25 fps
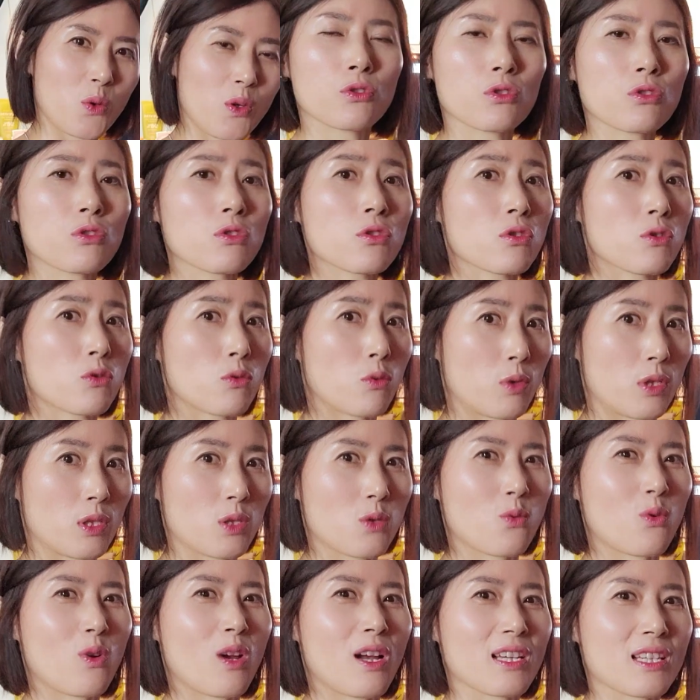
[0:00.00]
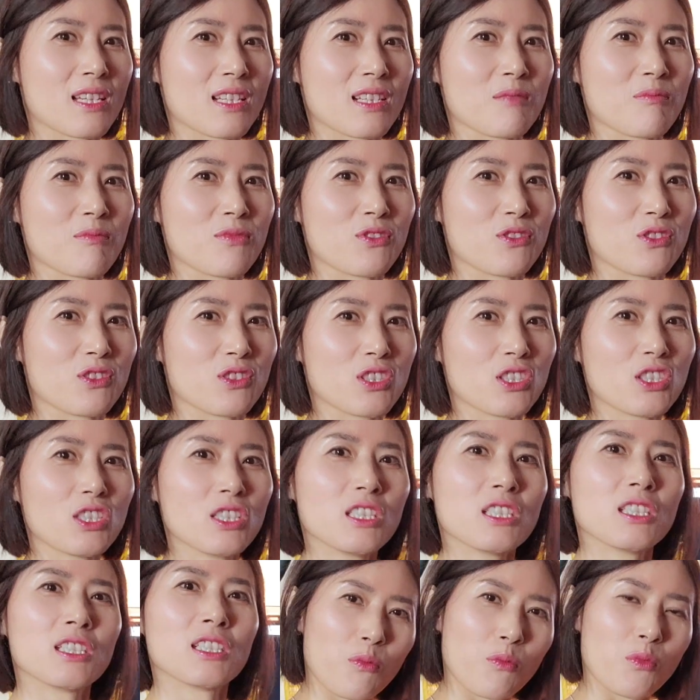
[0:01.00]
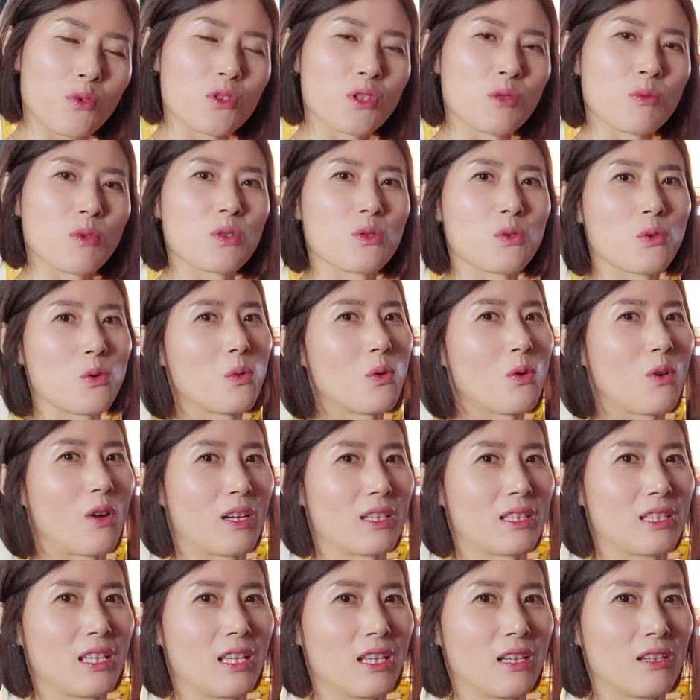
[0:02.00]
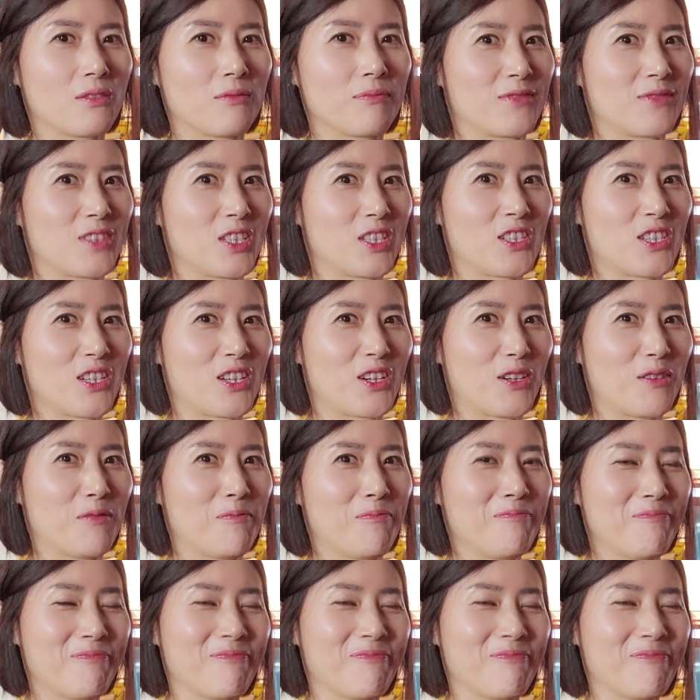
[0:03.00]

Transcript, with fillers: 트루스토리 좋아하시는 분들 보시면 좋을 것 같아요. 저처럼.